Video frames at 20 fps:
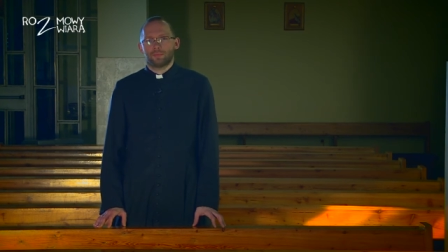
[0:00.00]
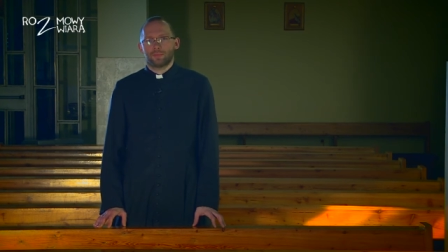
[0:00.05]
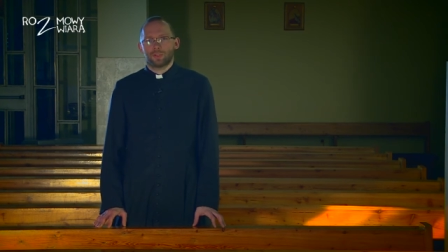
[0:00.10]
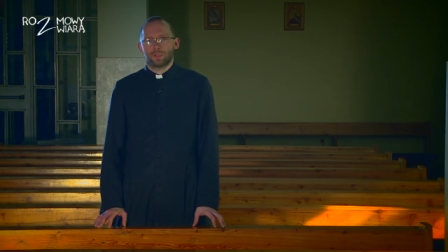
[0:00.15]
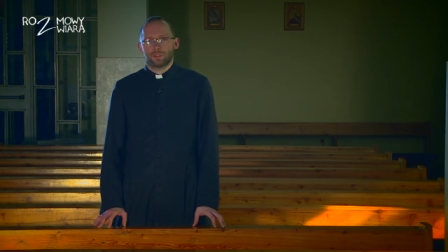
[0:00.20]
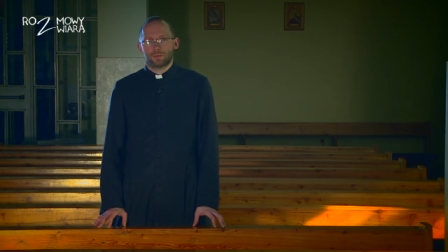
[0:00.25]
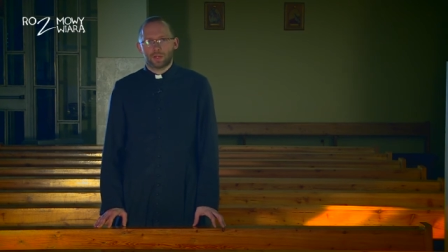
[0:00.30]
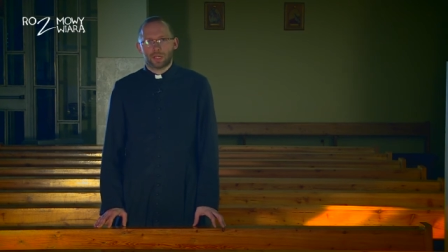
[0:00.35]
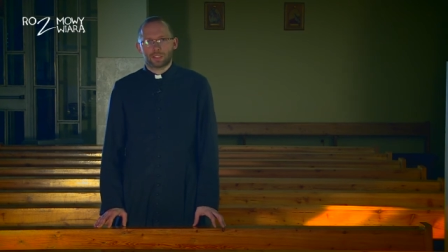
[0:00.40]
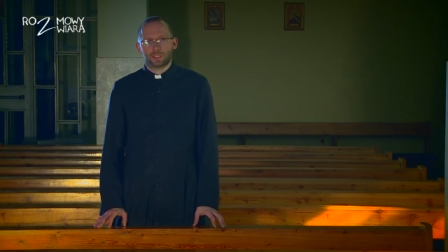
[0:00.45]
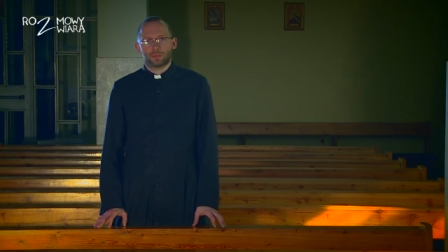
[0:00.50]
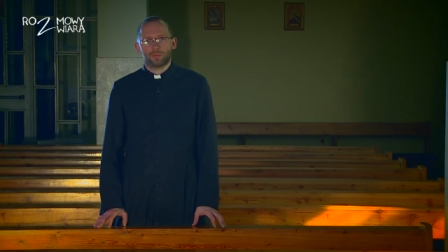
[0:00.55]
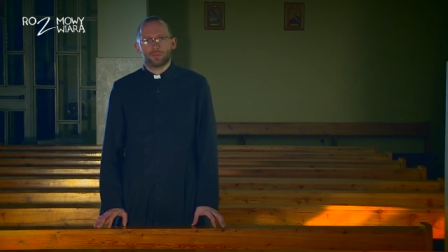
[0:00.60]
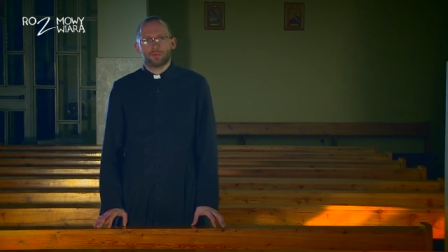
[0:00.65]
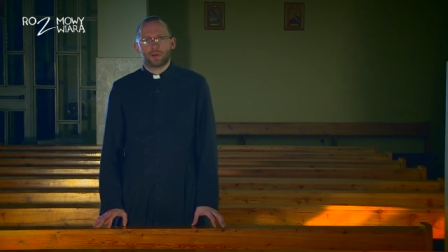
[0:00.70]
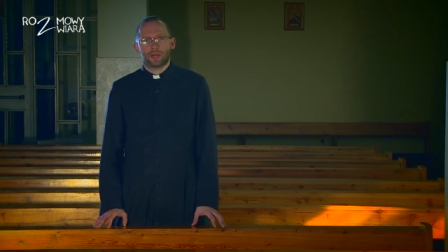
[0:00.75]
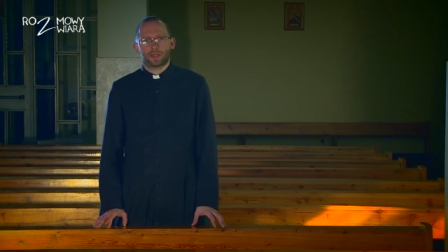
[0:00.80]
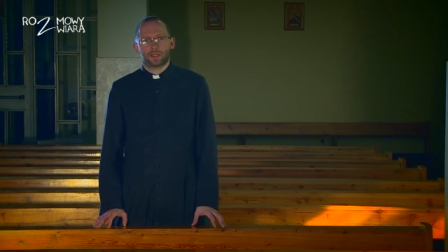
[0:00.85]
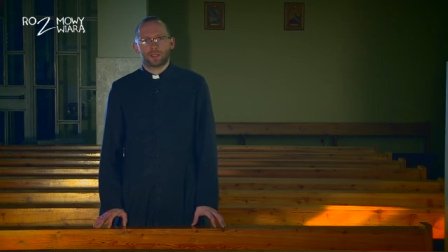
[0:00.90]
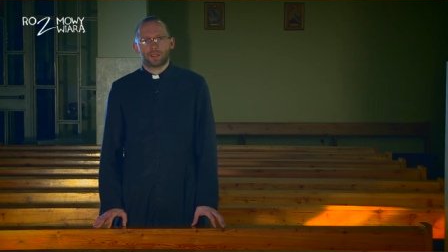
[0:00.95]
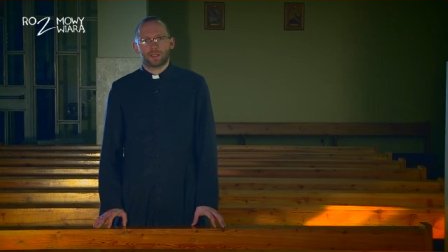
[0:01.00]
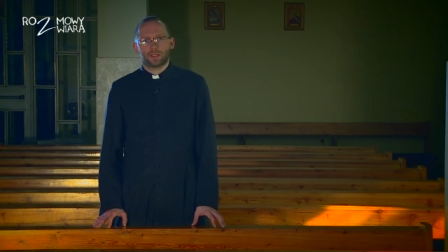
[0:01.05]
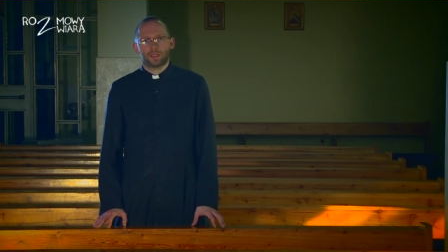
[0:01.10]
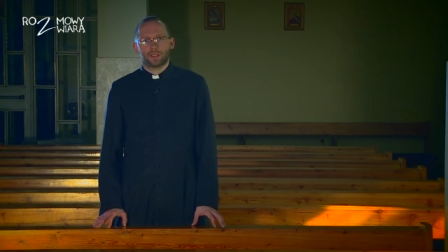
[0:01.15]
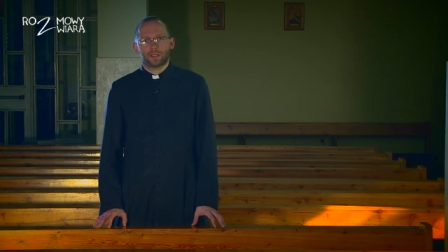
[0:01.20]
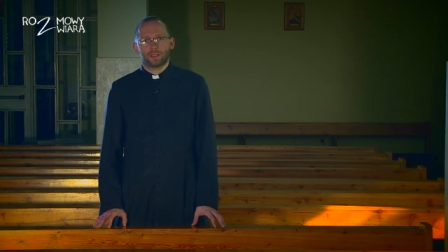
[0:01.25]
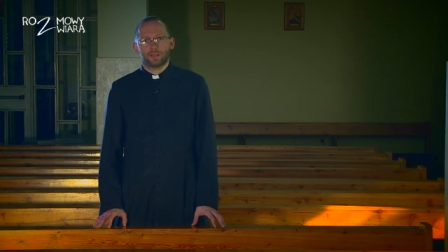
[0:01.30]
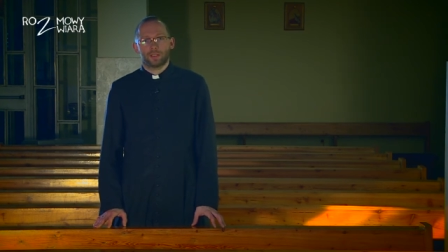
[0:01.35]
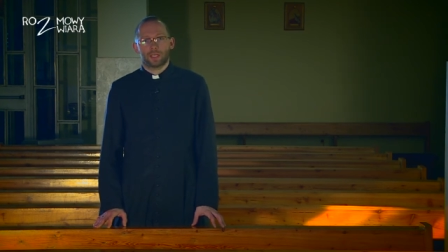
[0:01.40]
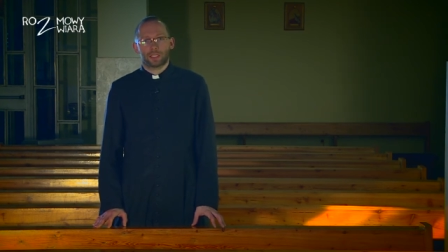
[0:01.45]
to zwracam uwagę
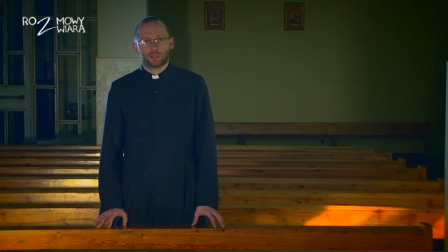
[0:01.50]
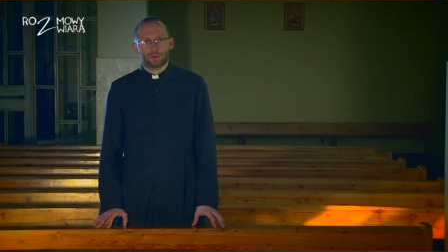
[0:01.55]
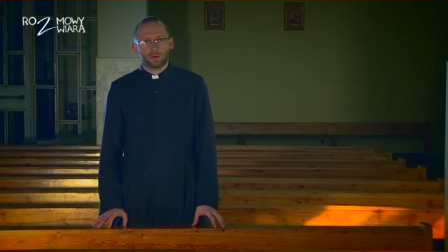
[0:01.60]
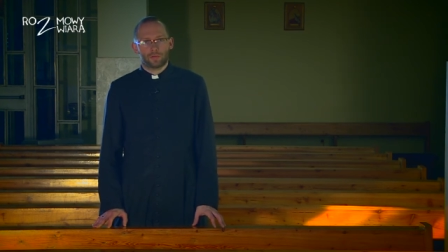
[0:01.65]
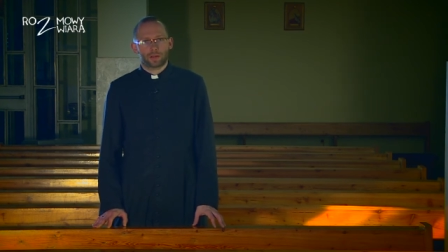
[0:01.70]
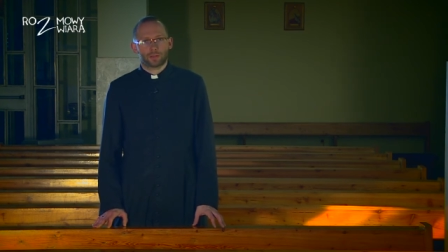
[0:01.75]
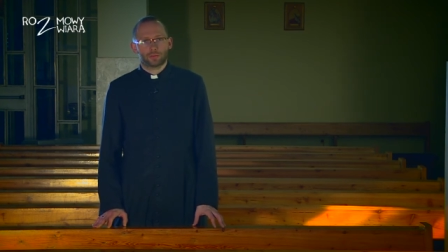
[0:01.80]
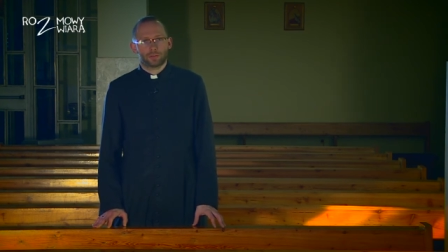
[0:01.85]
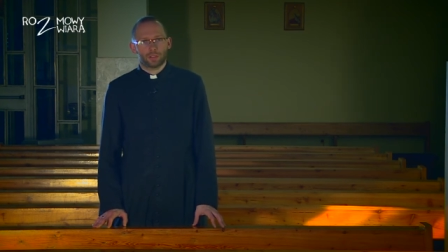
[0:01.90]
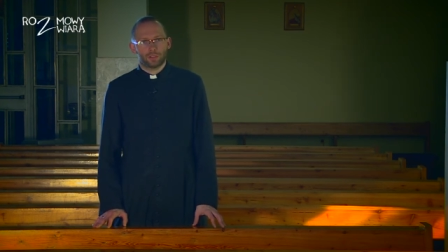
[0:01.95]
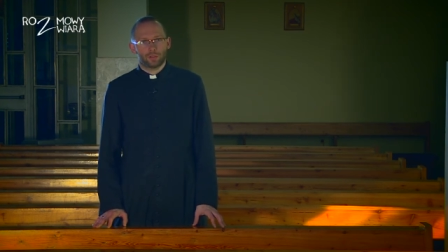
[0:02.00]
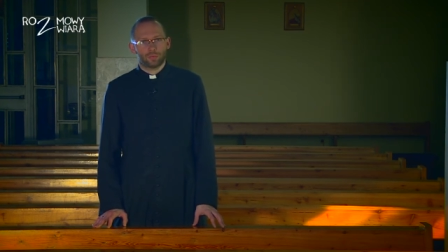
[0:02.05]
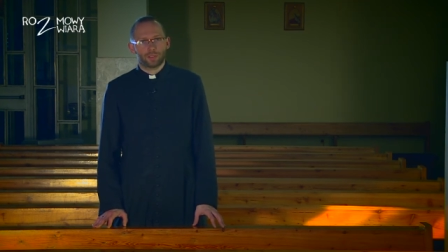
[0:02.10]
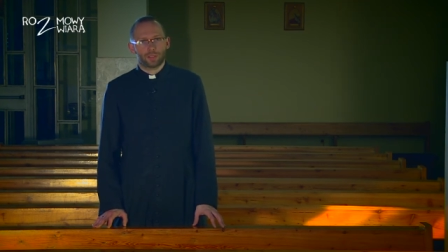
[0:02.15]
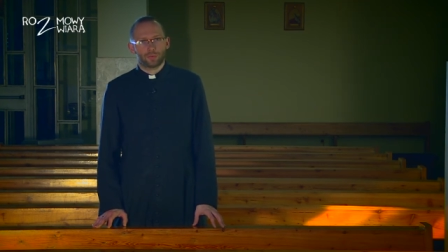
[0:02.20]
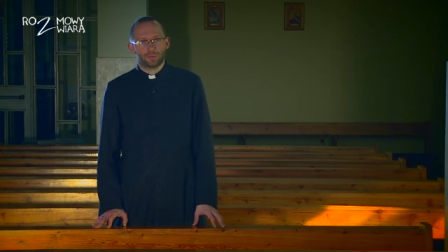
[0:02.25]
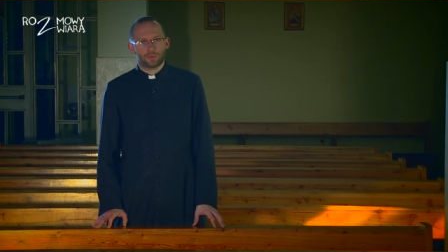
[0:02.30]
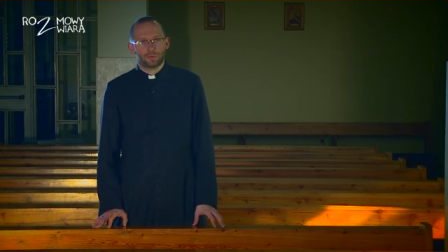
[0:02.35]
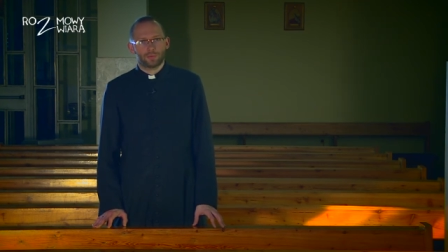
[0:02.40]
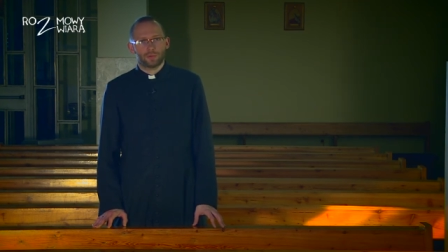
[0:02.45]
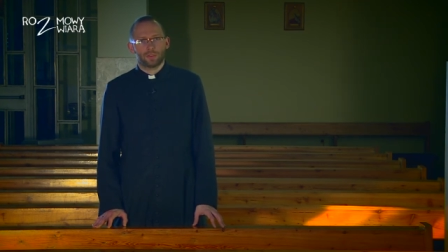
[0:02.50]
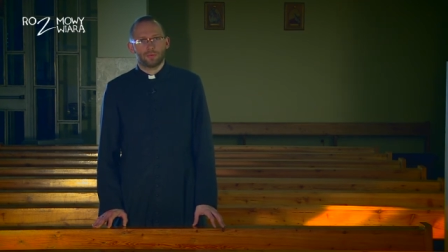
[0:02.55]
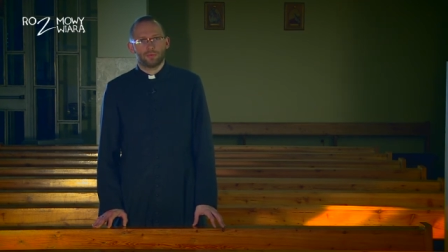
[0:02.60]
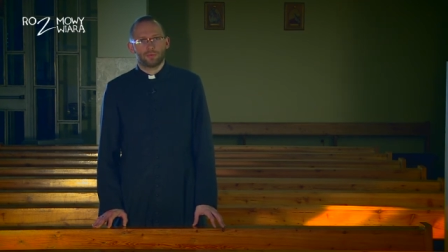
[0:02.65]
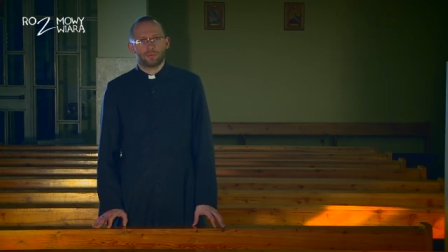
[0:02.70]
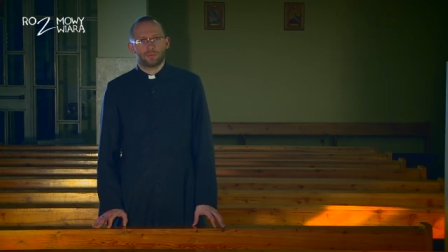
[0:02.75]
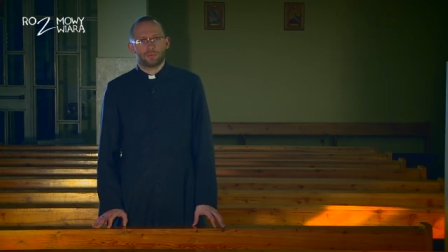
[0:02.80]
na słowa, które do mnie mówi?